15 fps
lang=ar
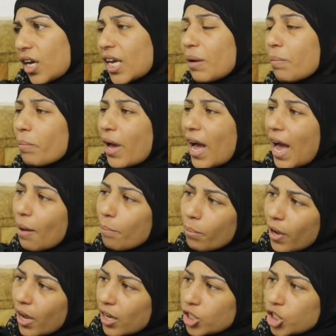لكن بقى
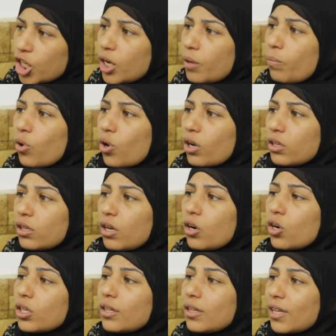اما شرب
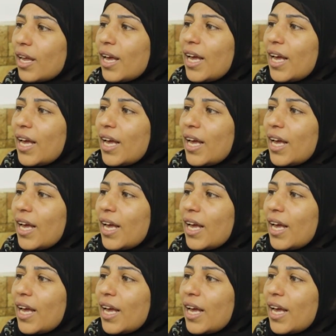مخدرات